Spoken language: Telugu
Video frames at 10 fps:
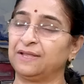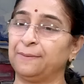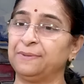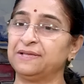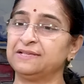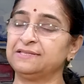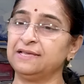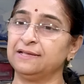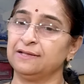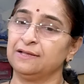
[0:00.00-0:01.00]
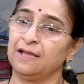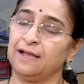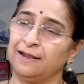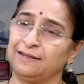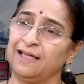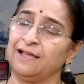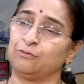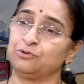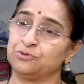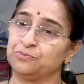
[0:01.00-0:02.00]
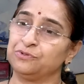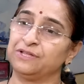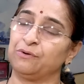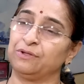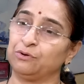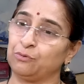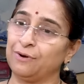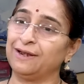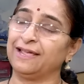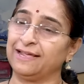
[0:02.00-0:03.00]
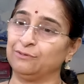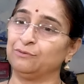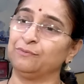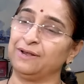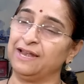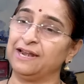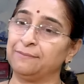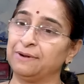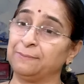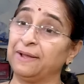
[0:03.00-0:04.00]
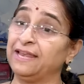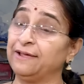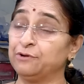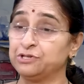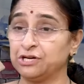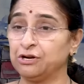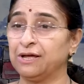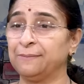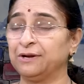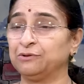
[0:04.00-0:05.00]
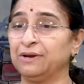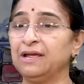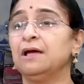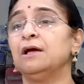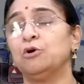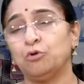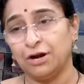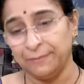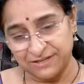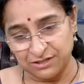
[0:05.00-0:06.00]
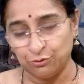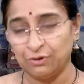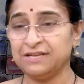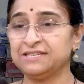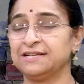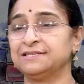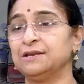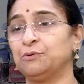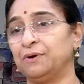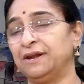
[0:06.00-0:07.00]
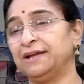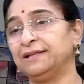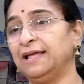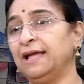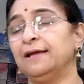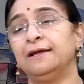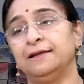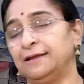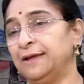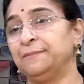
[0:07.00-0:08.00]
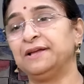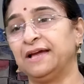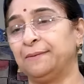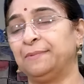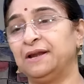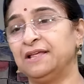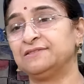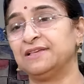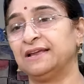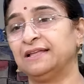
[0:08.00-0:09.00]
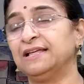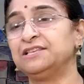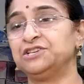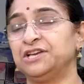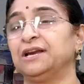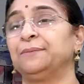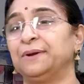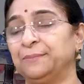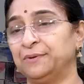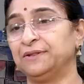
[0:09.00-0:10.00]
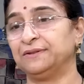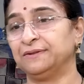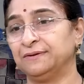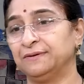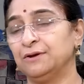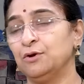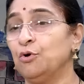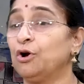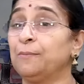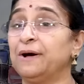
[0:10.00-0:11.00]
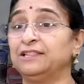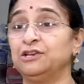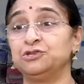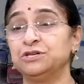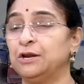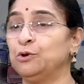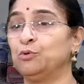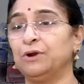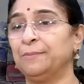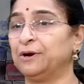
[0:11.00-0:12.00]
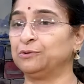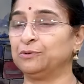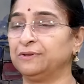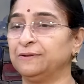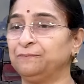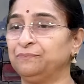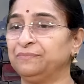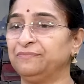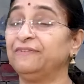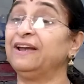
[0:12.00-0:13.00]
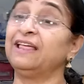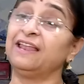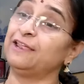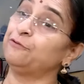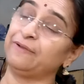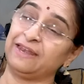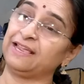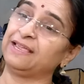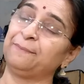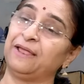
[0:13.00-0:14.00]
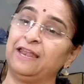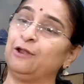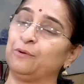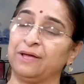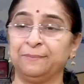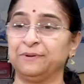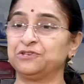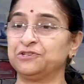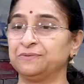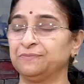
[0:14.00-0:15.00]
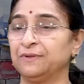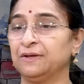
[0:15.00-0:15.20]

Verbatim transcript: తప్పేసేసి అట్లా కొంచెం ముందుకు ఏదో కొండ ఎక్కుతూ వెళ్ళాడనమాట పైన ఏవో చెట్లు కనపడుతున్నాయి కొండ మించి దొర్లించేస్తే కొండ ఎక్కితే ఏమీ కనపడలేదు సరికదా చీకటి పడిపోయింది ఒక మాదిరి జల్లు కూడా పడుతోంది వెళ్ళలేను వెనక్కి పల్లెలోకి అనిపించింది